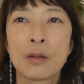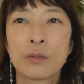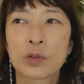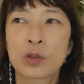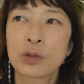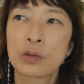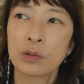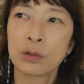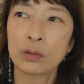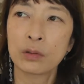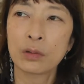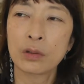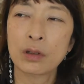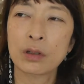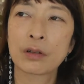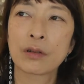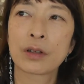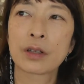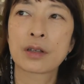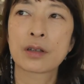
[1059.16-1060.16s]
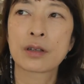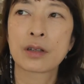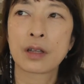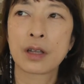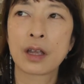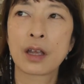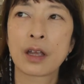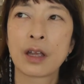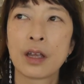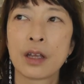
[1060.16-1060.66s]
もうそういう時にはです
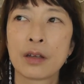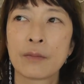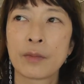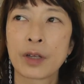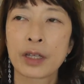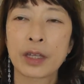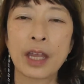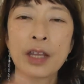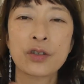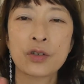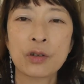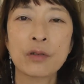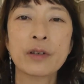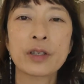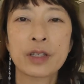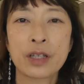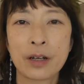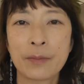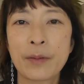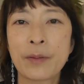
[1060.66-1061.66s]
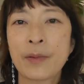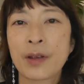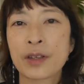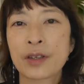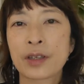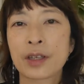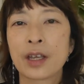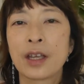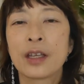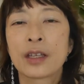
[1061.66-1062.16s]
ねまあ、多少は調べま
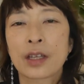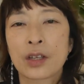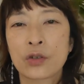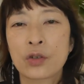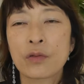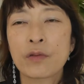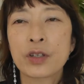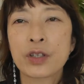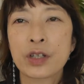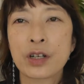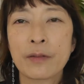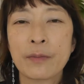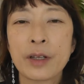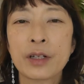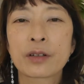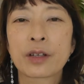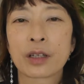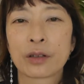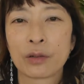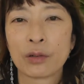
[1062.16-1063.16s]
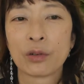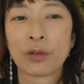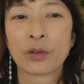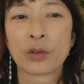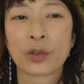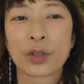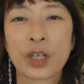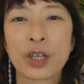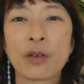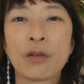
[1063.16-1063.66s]
す多少は調べるけ
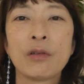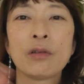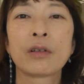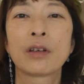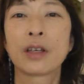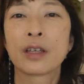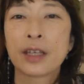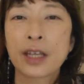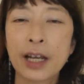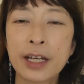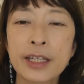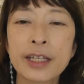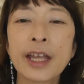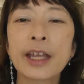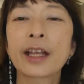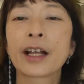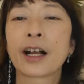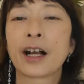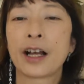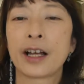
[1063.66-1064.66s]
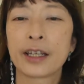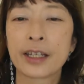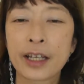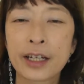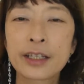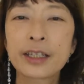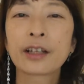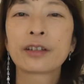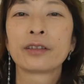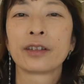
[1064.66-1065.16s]
ど基本やりたいかや
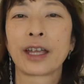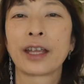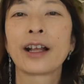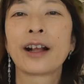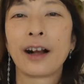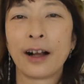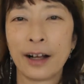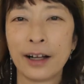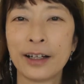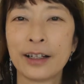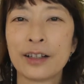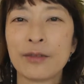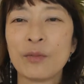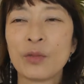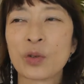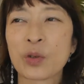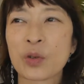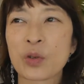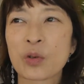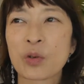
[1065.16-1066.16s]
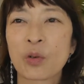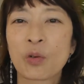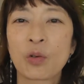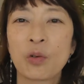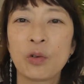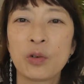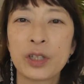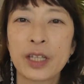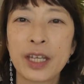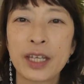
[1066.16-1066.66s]
りたくないかもうそ
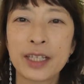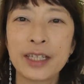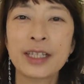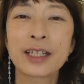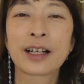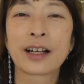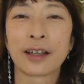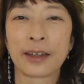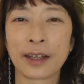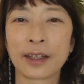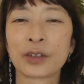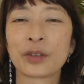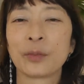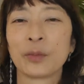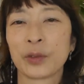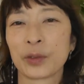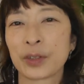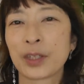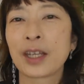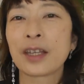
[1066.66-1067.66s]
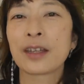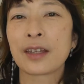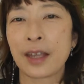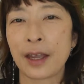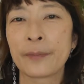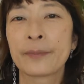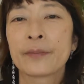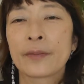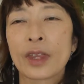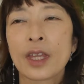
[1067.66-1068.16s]
こでいいかなと思ってい
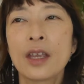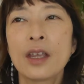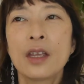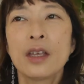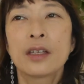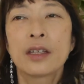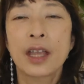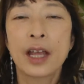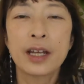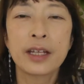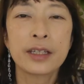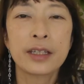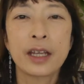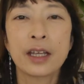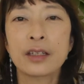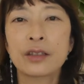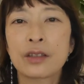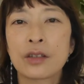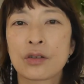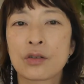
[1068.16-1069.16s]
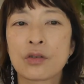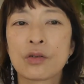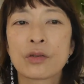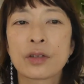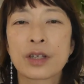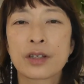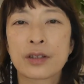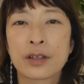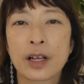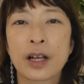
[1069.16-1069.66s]
てやりたいっていう情
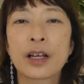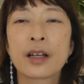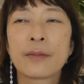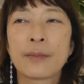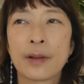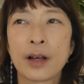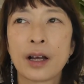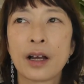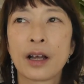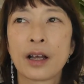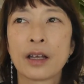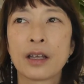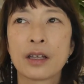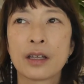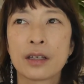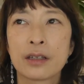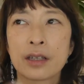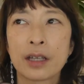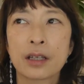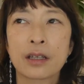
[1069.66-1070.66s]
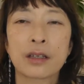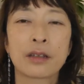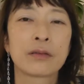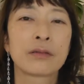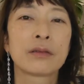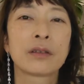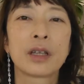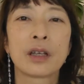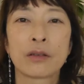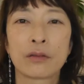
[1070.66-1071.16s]
熱があればさっき
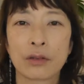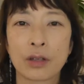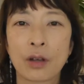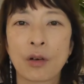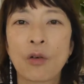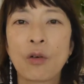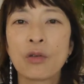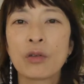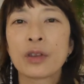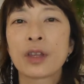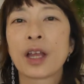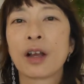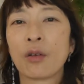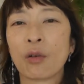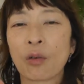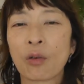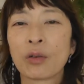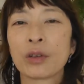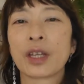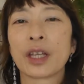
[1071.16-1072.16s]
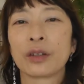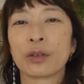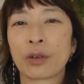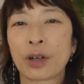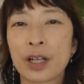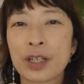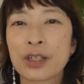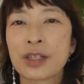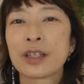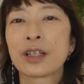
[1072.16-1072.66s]
言ったように困難を困難と
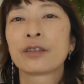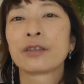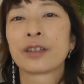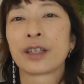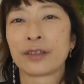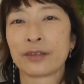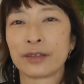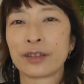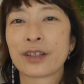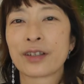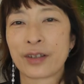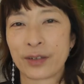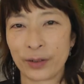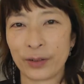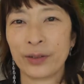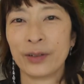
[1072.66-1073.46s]
感じなくなるんですよ